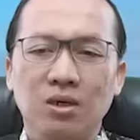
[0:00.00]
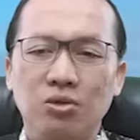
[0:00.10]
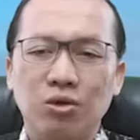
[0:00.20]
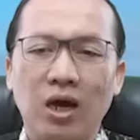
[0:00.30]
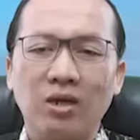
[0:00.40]

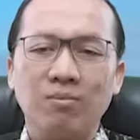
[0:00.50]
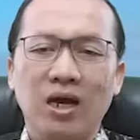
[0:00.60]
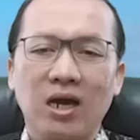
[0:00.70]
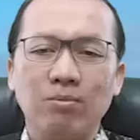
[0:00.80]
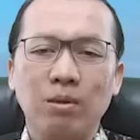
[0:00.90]
Tuhan
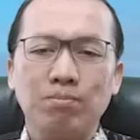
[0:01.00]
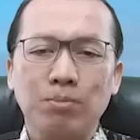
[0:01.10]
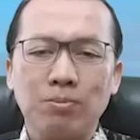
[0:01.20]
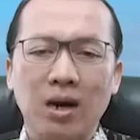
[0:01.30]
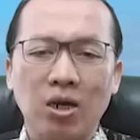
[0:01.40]
bahkan
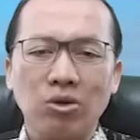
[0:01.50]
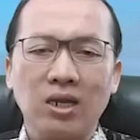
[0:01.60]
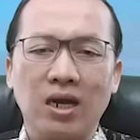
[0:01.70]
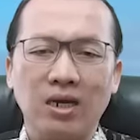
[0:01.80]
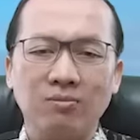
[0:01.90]
memperbarui
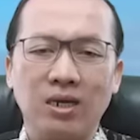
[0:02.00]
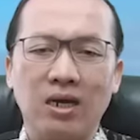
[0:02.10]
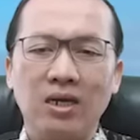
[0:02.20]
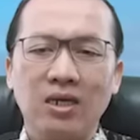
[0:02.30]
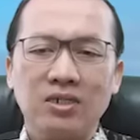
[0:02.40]

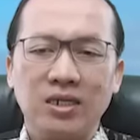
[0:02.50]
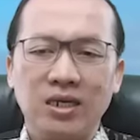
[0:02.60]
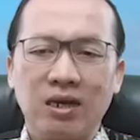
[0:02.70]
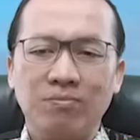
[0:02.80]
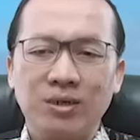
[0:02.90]
rahimnya
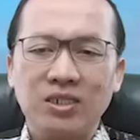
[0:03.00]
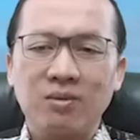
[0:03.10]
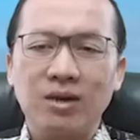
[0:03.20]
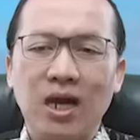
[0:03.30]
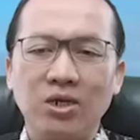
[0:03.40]
sehingga bisa
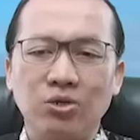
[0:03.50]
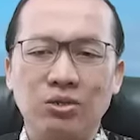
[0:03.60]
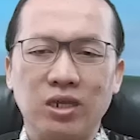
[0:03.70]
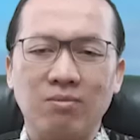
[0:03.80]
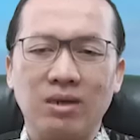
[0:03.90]
mengandung
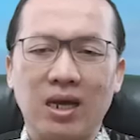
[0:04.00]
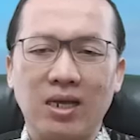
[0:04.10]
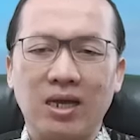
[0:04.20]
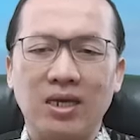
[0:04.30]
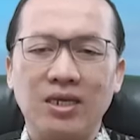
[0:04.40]
dan
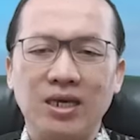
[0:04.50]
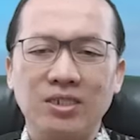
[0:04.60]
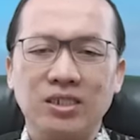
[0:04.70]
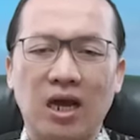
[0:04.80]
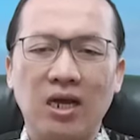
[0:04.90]
melahirkan
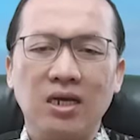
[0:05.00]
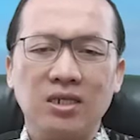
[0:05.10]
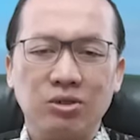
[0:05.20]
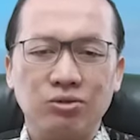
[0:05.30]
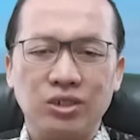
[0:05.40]
Isa
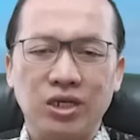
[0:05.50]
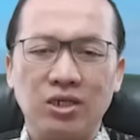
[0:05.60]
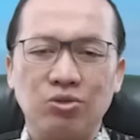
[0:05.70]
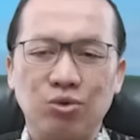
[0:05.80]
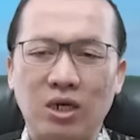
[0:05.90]
di
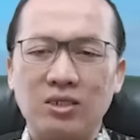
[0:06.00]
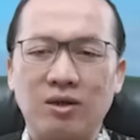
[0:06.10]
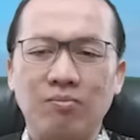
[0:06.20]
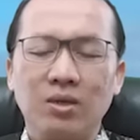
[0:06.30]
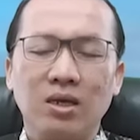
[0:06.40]
usia
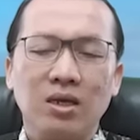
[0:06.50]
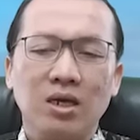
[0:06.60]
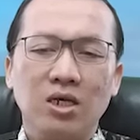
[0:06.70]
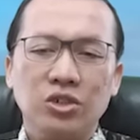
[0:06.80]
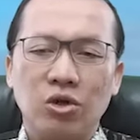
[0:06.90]
tuanya.
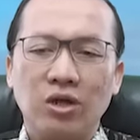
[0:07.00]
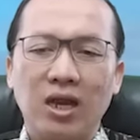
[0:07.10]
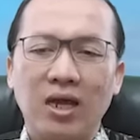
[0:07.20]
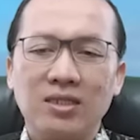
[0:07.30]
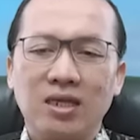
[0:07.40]

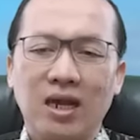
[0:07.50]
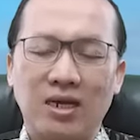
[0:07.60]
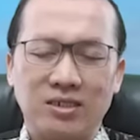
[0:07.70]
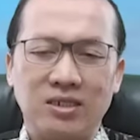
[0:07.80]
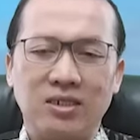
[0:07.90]
Saudara yang
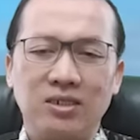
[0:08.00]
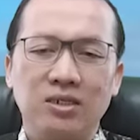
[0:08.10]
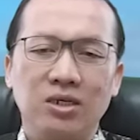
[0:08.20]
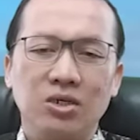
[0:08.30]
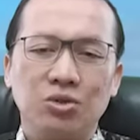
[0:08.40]
terkasih,
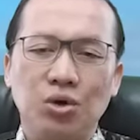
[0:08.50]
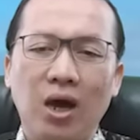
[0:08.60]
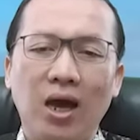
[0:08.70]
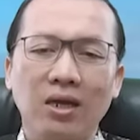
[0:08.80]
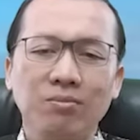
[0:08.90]

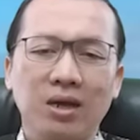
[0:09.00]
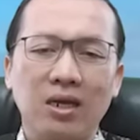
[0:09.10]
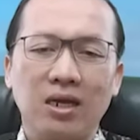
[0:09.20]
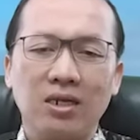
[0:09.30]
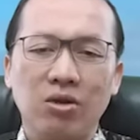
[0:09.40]
Tuhan
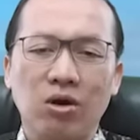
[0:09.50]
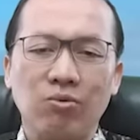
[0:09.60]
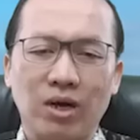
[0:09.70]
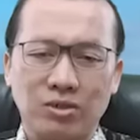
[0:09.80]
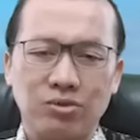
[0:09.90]
berada di
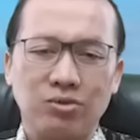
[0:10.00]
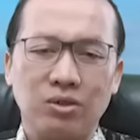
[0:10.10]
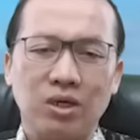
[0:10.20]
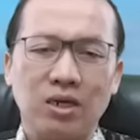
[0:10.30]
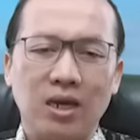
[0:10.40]
luar waktu
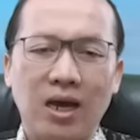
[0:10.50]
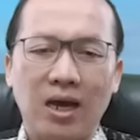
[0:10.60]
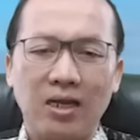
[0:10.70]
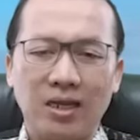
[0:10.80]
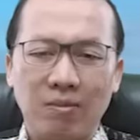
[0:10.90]

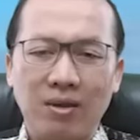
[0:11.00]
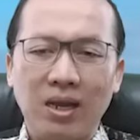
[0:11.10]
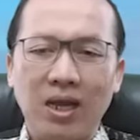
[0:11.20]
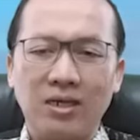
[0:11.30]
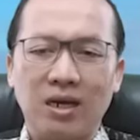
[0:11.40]
dan
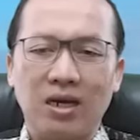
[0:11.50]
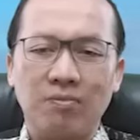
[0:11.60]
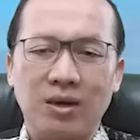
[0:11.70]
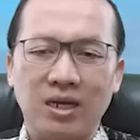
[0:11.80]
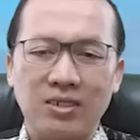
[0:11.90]
iman Anda
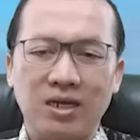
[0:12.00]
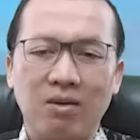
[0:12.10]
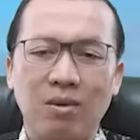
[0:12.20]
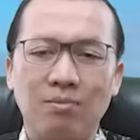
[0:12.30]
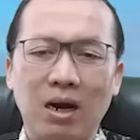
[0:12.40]

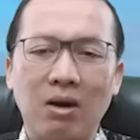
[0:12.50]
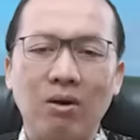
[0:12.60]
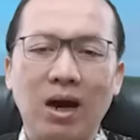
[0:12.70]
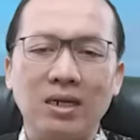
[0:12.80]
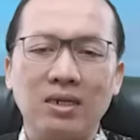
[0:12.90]
kepadanya
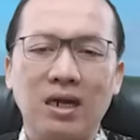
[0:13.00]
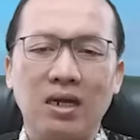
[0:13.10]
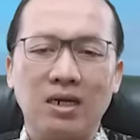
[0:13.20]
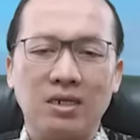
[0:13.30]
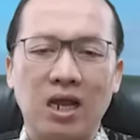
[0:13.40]
membawa
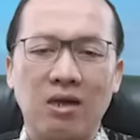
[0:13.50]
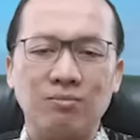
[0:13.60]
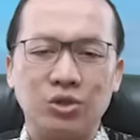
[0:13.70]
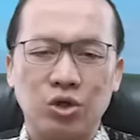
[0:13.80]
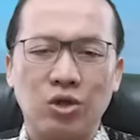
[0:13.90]
Anda ke
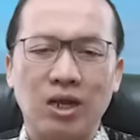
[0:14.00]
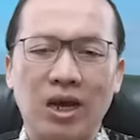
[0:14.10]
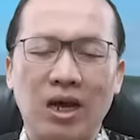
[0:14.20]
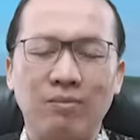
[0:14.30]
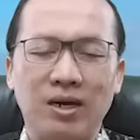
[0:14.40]
dalam
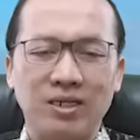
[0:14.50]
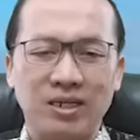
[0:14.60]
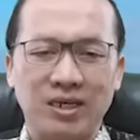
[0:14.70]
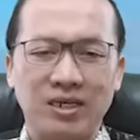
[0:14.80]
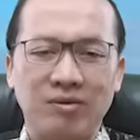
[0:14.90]
zona abadi
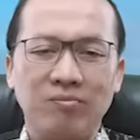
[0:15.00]
ini.